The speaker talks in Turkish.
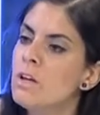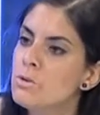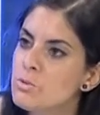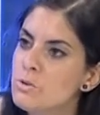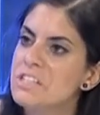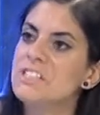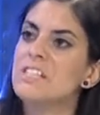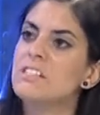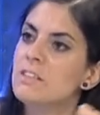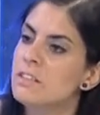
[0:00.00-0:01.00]
süreçte
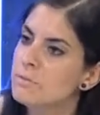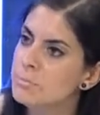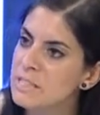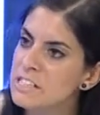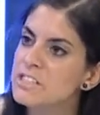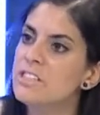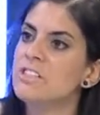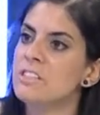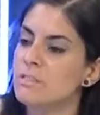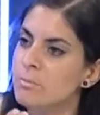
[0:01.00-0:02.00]
işte bilinç
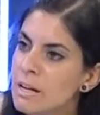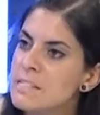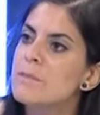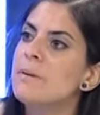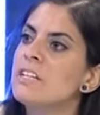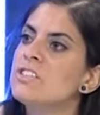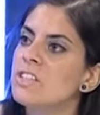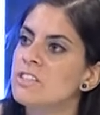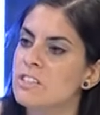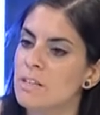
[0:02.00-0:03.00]
dışı malzemeyle
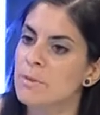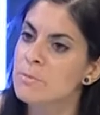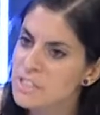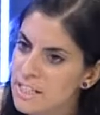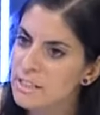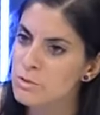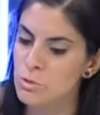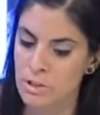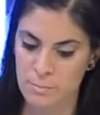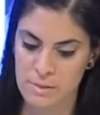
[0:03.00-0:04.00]
çalışacağım gibi şeyleri
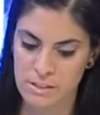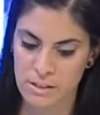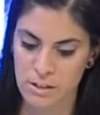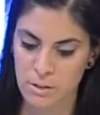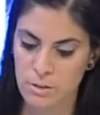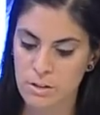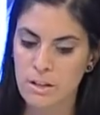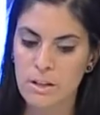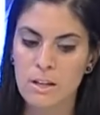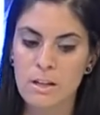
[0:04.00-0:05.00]
söylemeniz gerekiyor.
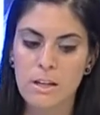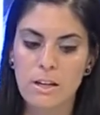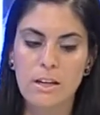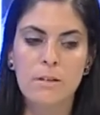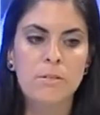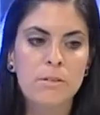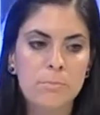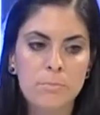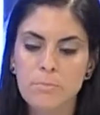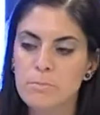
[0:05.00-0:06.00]
Ama
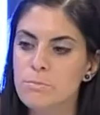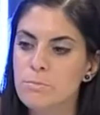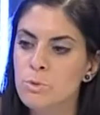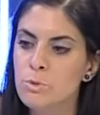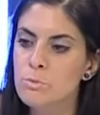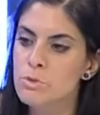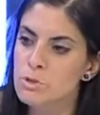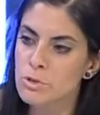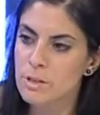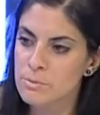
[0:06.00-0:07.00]
günümüzde
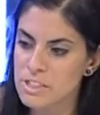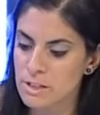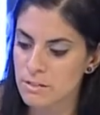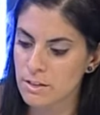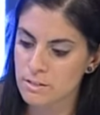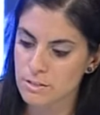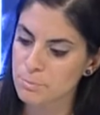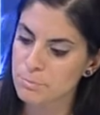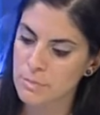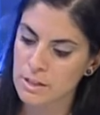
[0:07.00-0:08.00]
şöyle bir şey var.
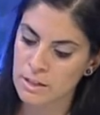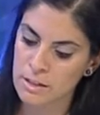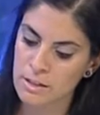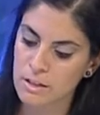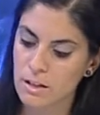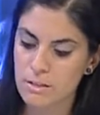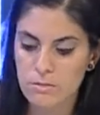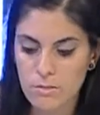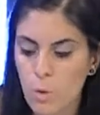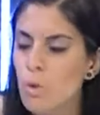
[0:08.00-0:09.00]
Ee,
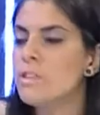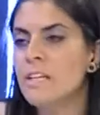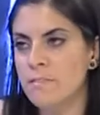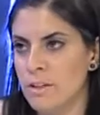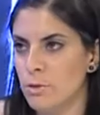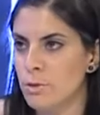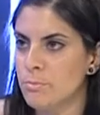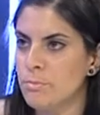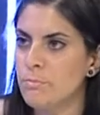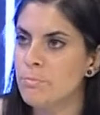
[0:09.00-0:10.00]
örnek veriyorum.
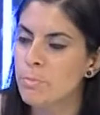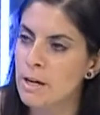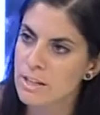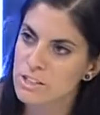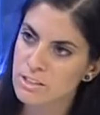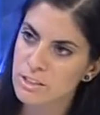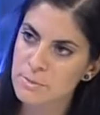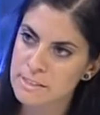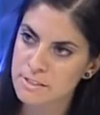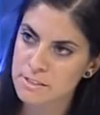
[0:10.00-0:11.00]
Bankacılığı
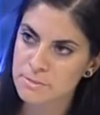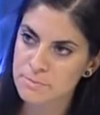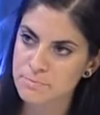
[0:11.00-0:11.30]
bitirir.